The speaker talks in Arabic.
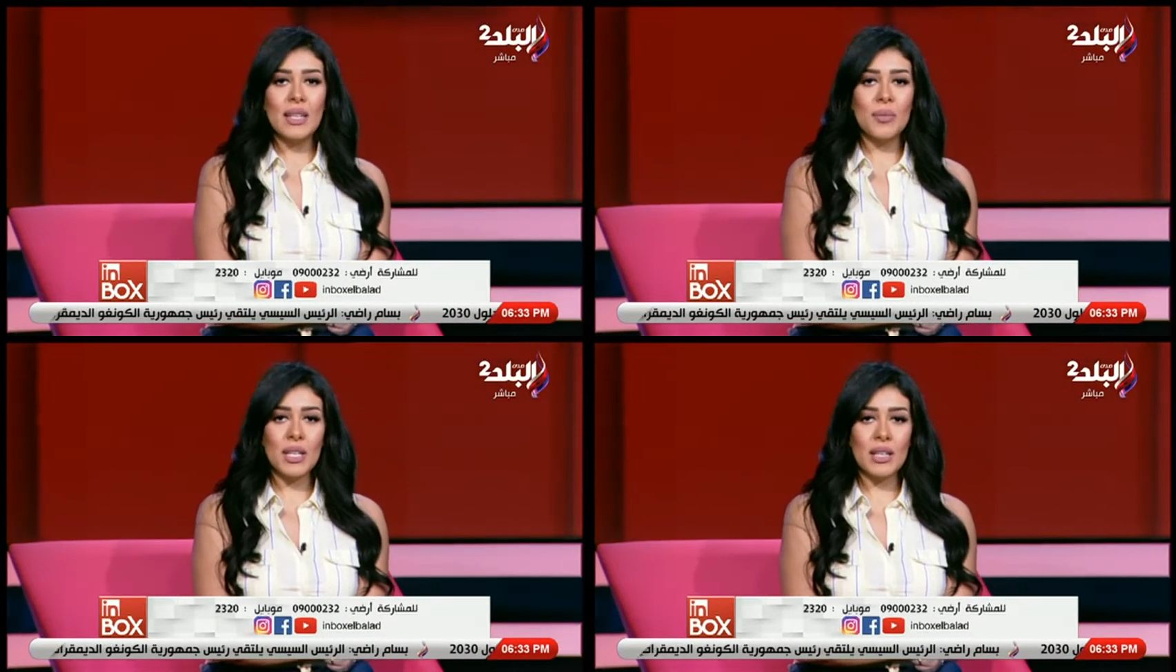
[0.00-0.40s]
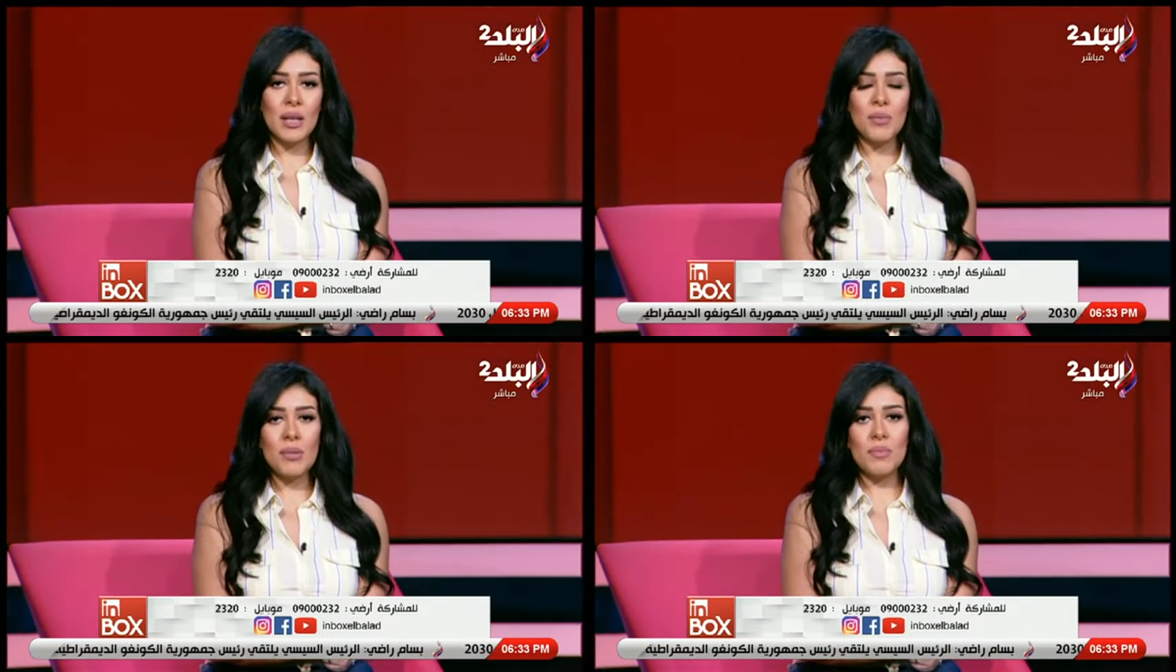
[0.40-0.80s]
يمكن
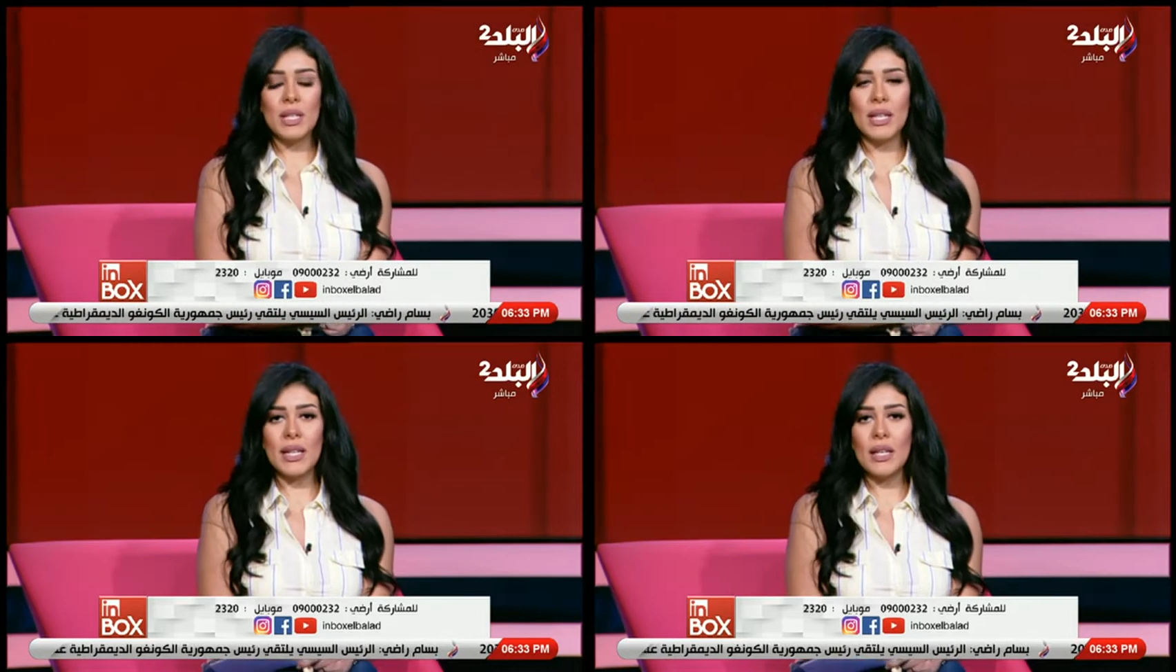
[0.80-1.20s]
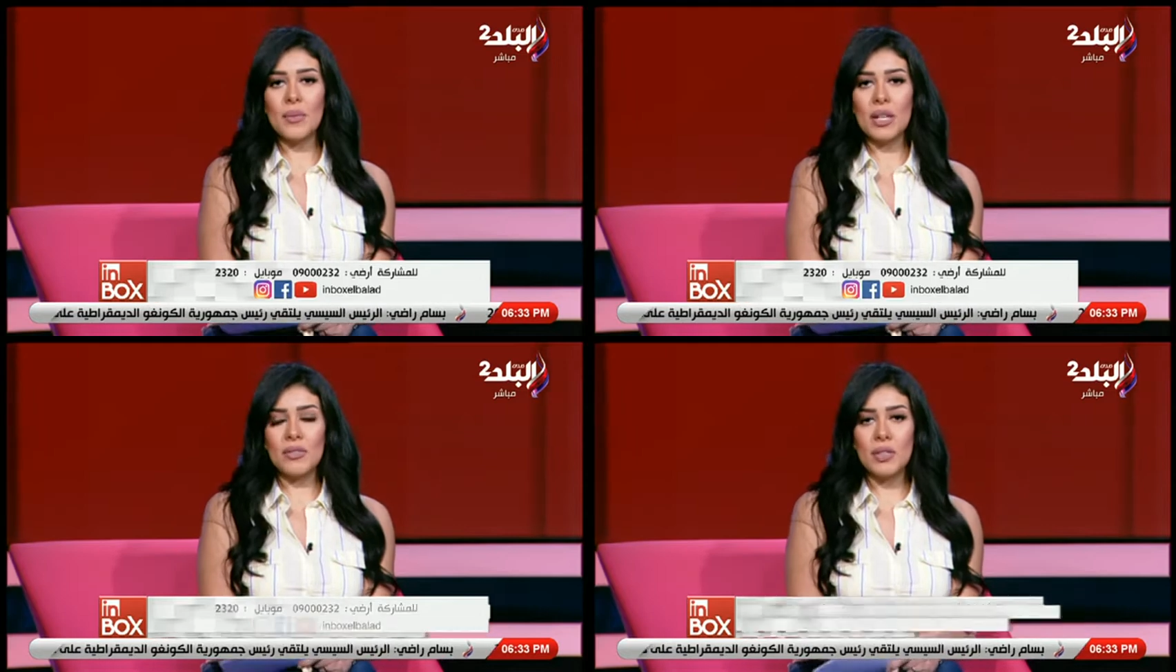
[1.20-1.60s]
دايما
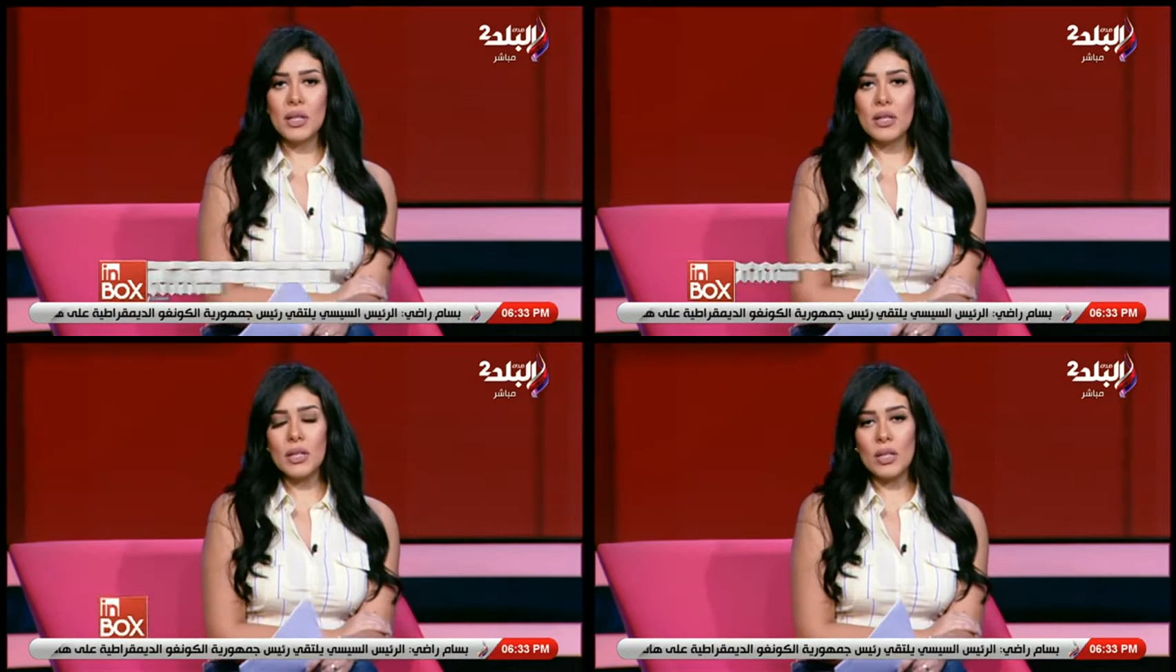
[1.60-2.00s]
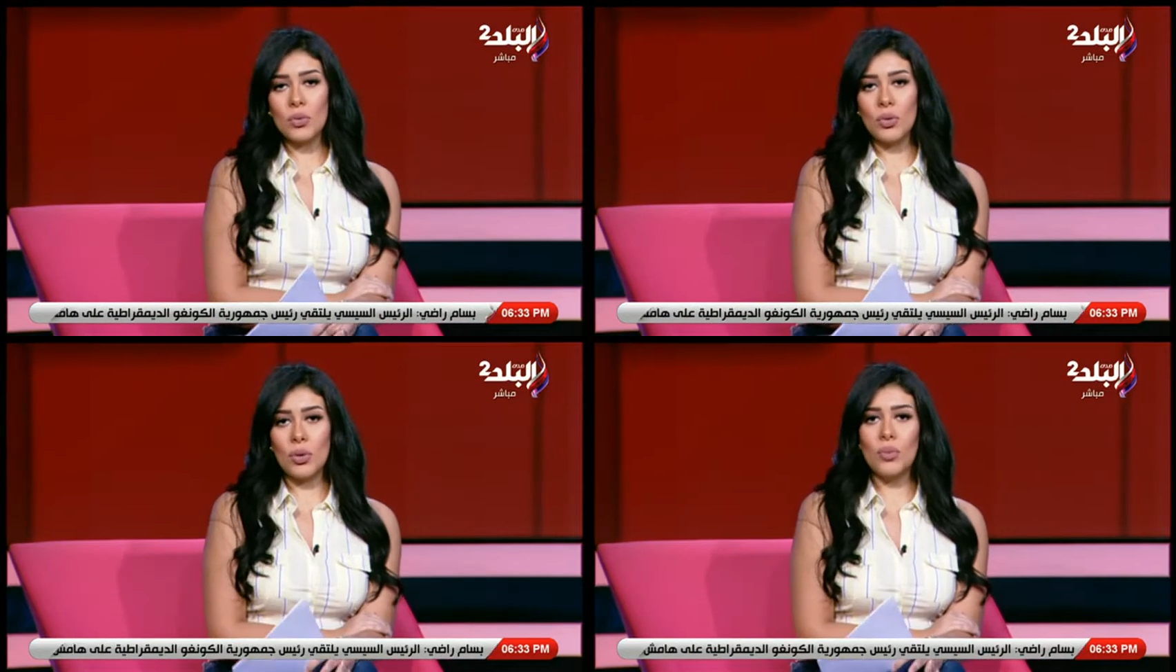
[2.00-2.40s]
بنتكلم عن فكره
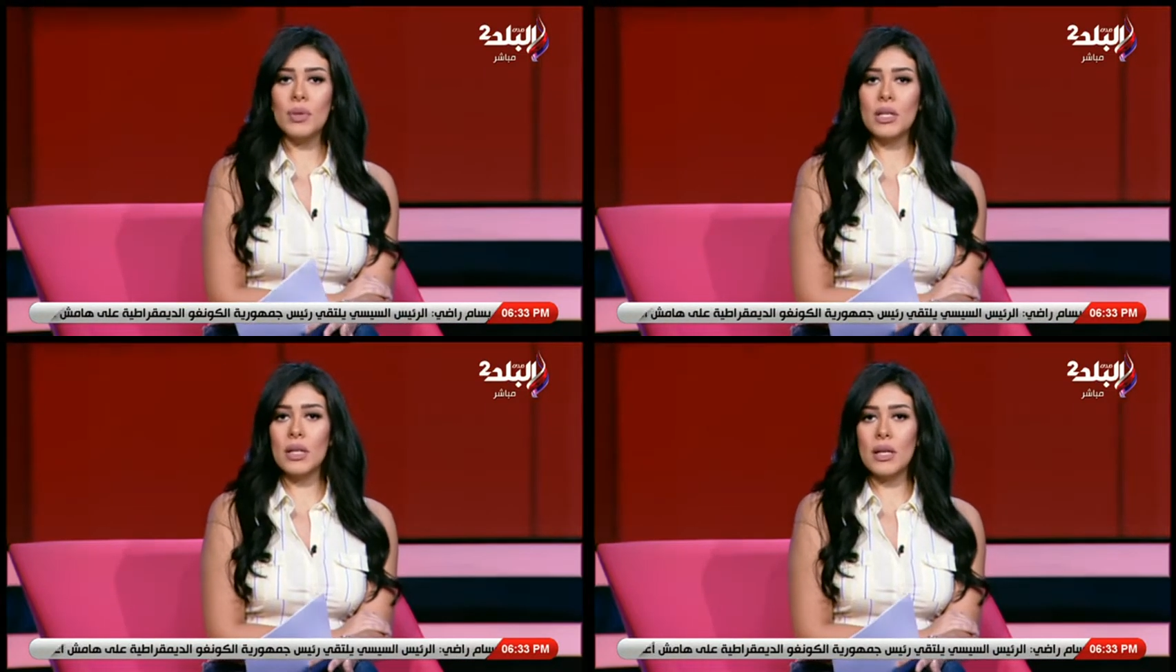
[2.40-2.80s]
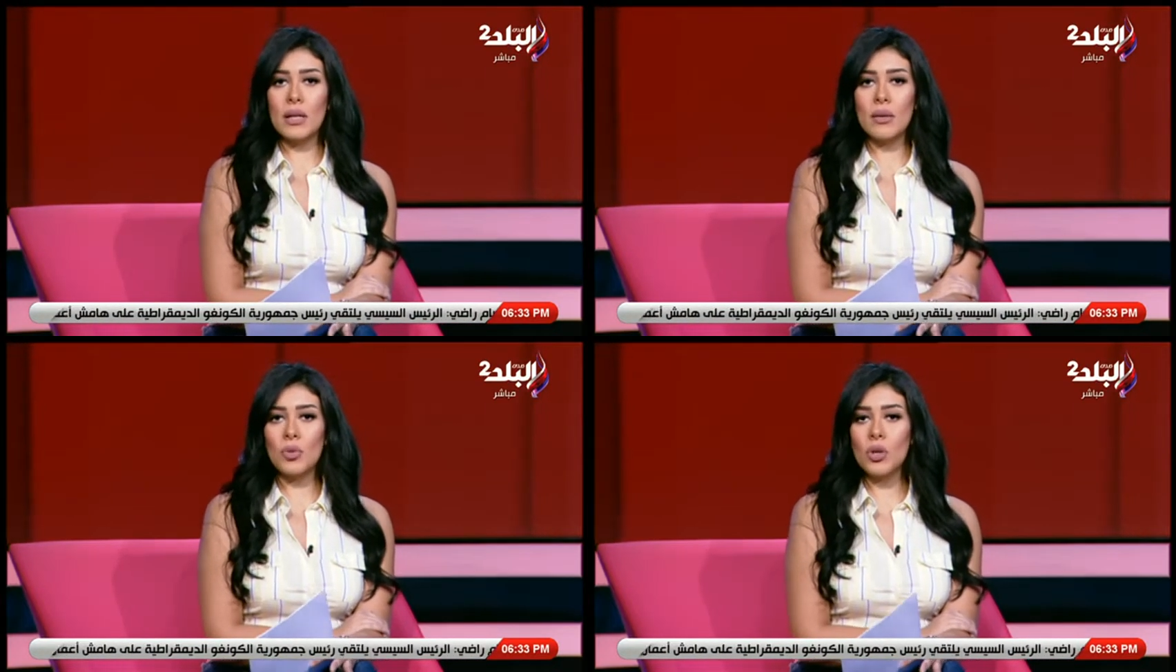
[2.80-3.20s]
انه العمر
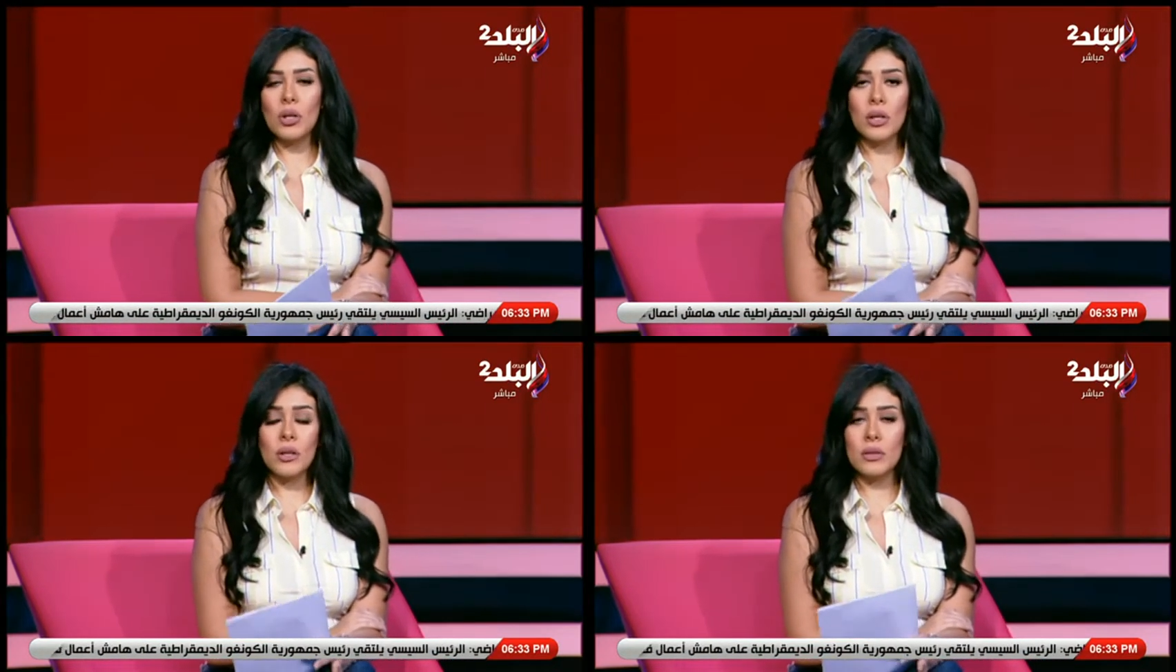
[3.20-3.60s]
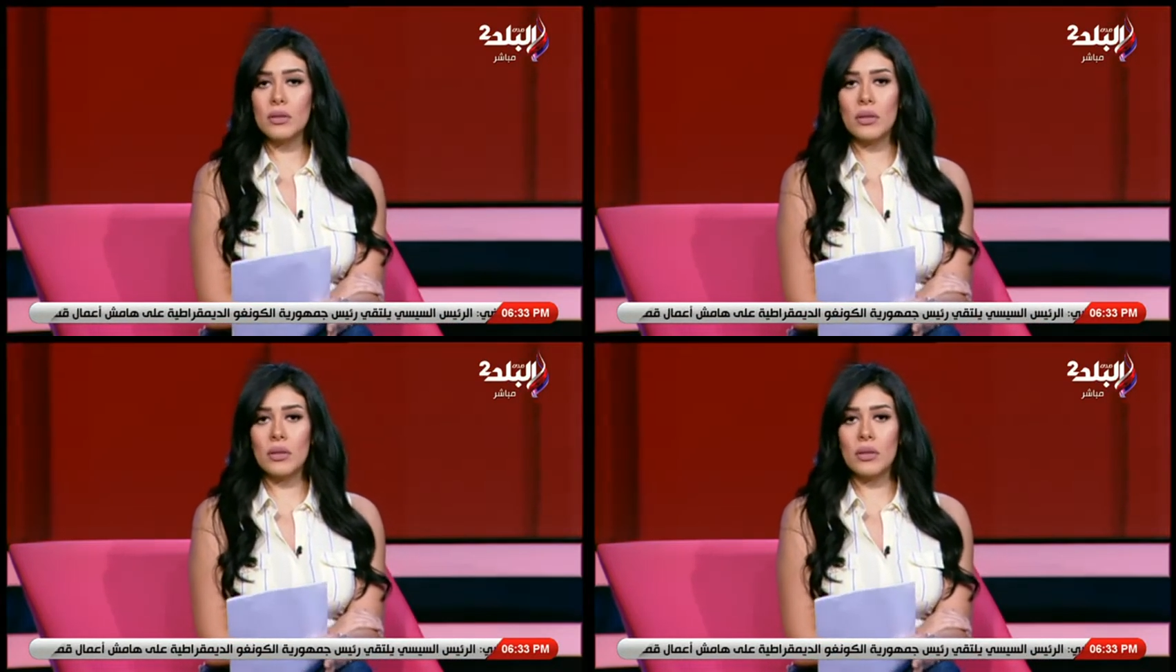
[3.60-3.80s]
ده مجرد